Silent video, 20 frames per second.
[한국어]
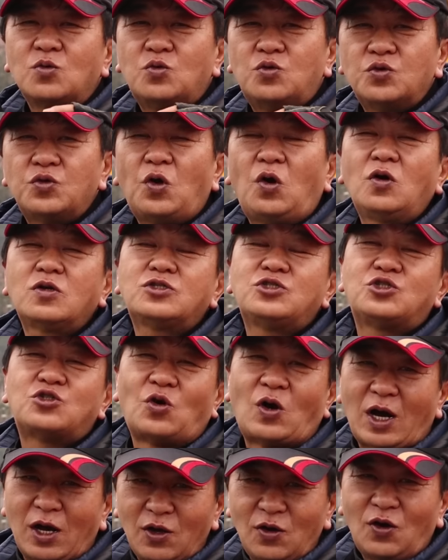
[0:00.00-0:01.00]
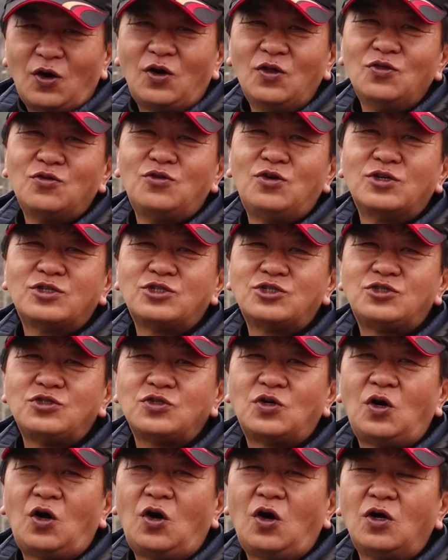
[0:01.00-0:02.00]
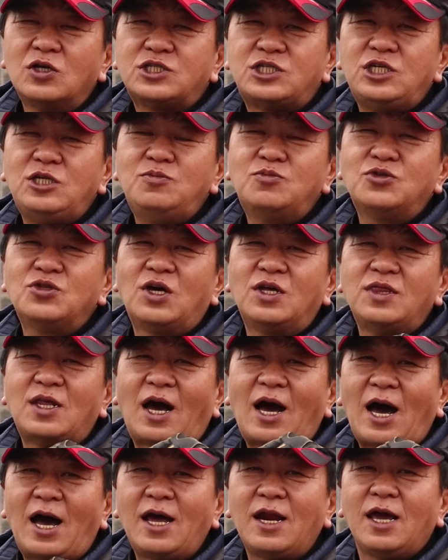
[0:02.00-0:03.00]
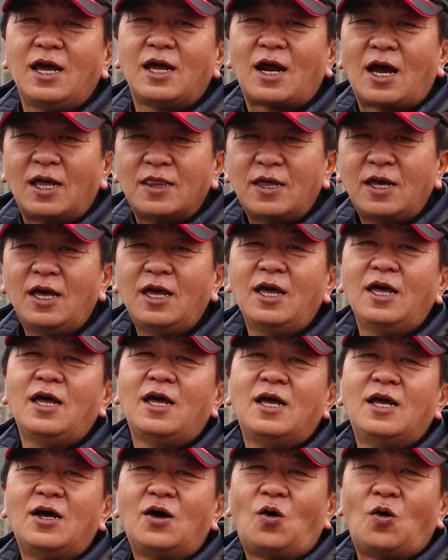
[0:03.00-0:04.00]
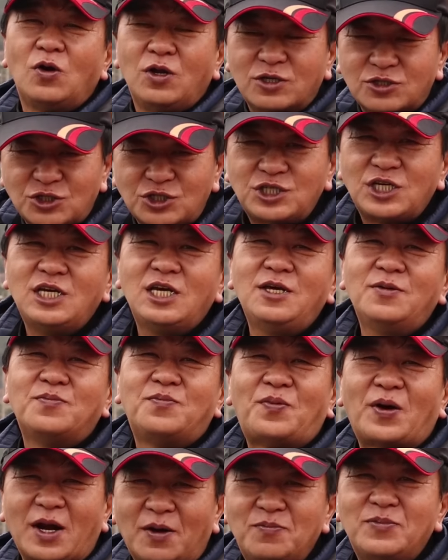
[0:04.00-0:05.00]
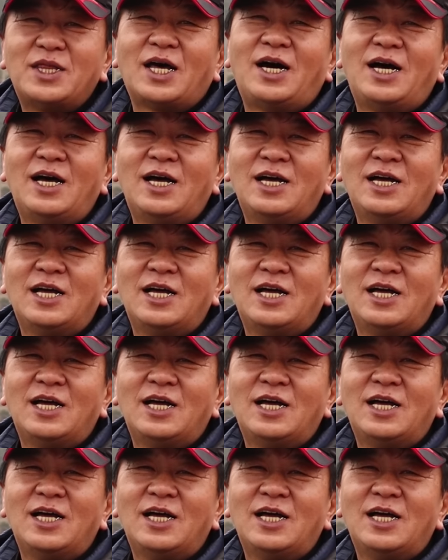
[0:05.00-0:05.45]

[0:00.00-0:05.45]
구독, 좋아요 눌러주시고 질문은 아래란에 올려주시기 바랍니다.